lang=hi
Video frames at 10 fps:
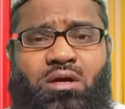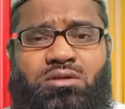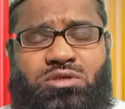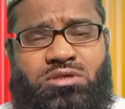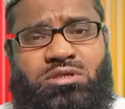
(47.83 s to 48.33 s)

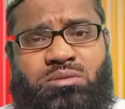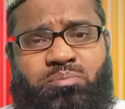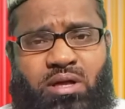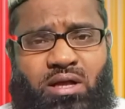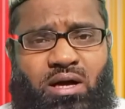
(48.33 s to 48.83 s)
दीनी
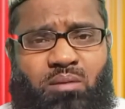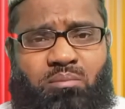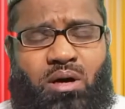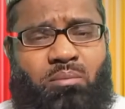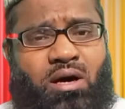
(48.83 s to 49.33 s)
पैगाम
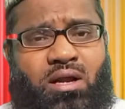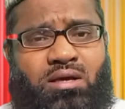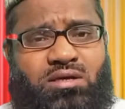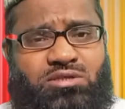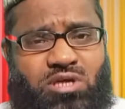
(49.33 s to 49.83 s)
हमारा ये